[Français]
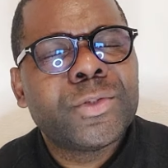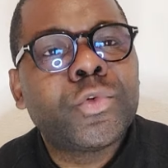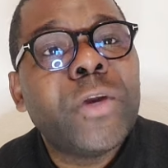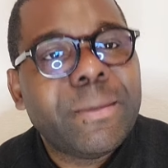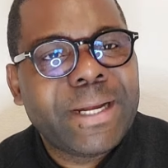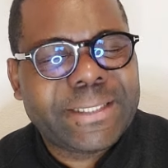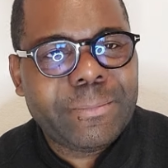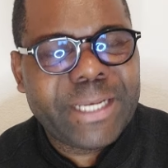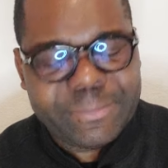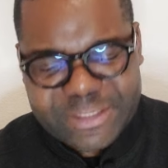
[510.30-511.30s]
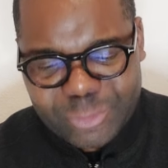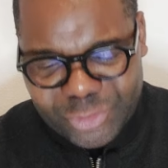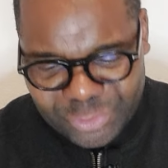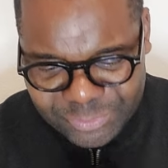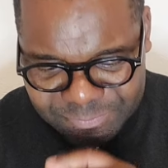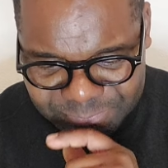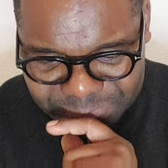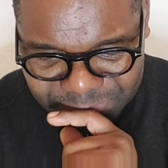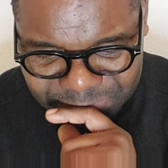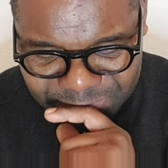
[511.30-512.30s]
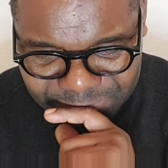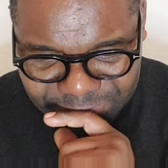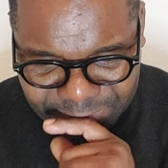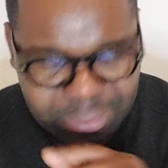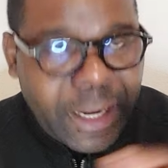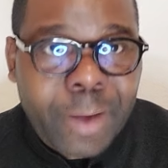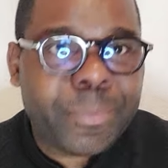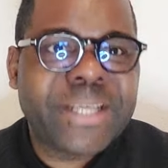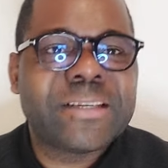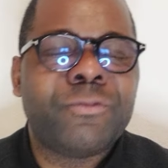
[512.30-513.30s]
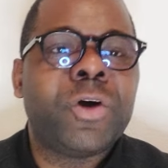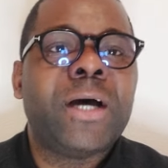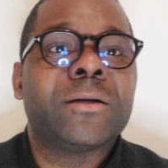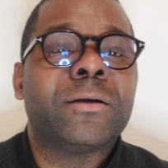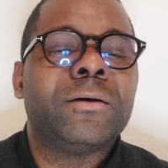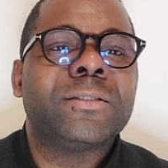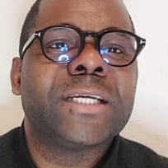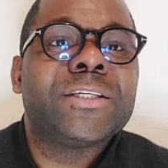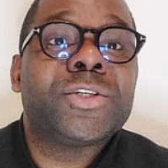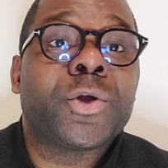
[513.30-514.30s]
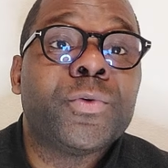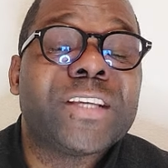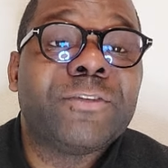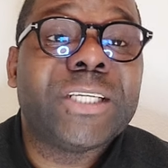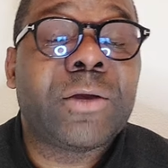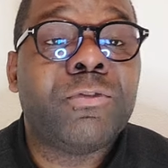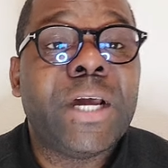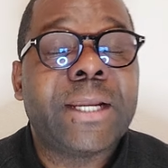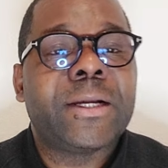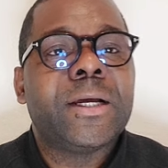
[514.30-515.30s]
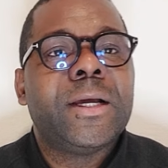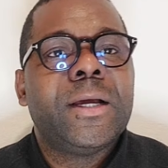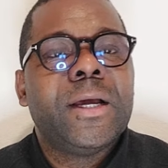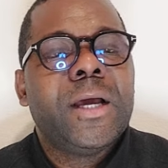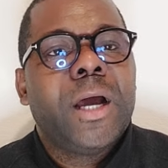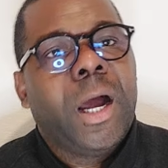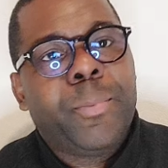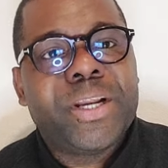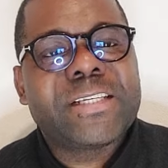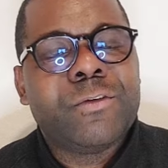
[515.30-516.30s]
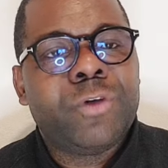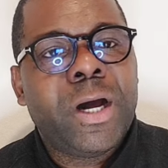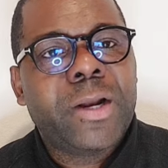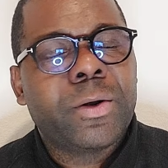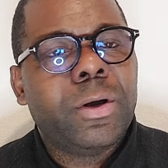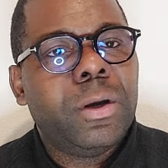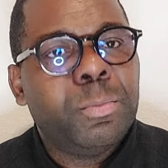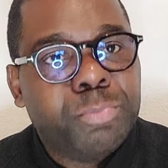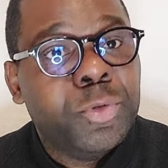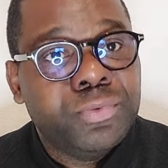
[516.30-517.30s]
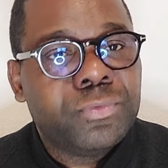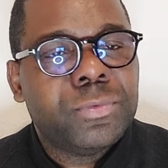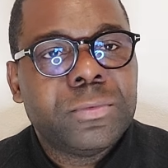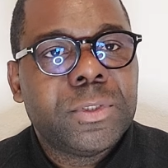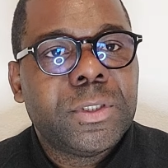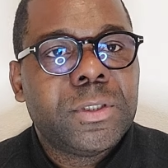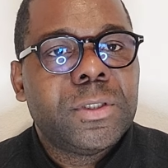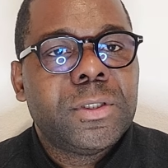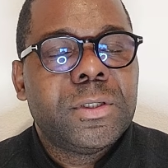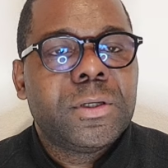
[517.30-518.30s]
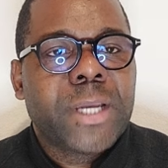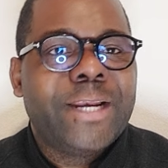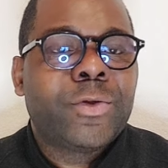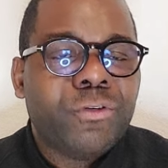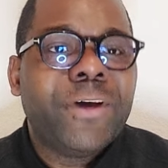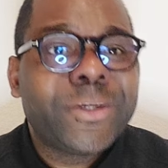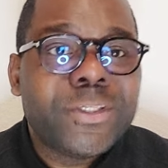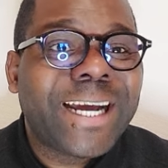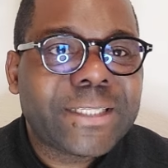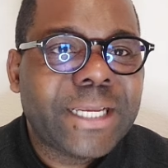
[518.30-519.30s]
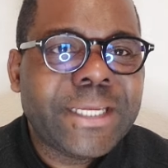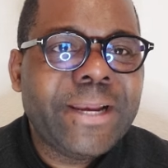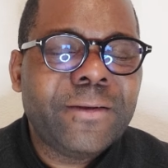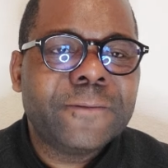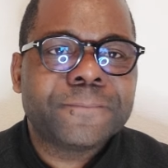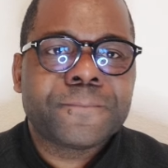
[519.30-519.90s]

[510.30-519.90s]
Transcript: tous les matins, mesdames et messieurs, après avoir, ça c'est ce que nous avons découvert, après avoir bu quelques verres de Jack Daniel,